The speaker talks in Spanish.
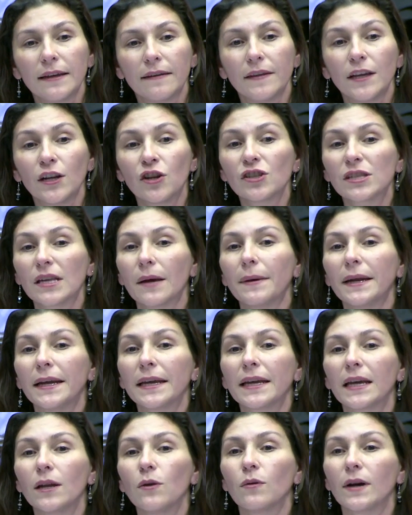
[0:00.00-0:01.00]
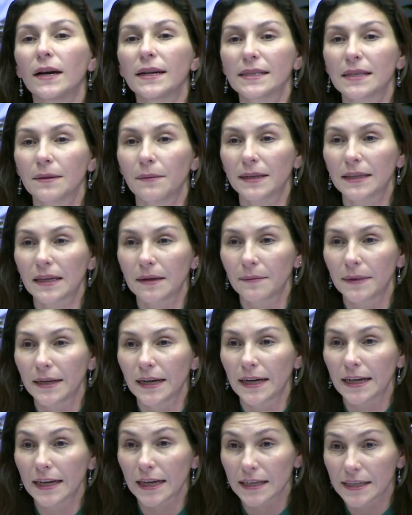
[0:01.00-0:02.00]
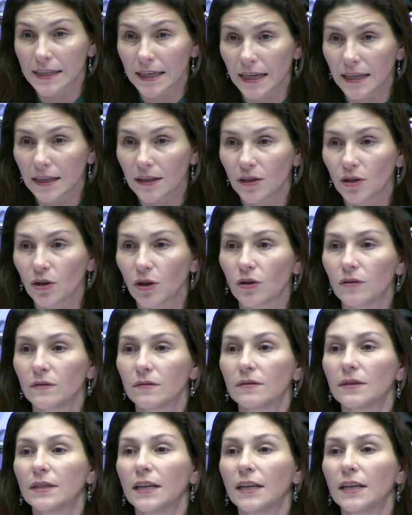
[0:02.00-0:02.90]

de no saber en qué lugar se va a terminar cayendo,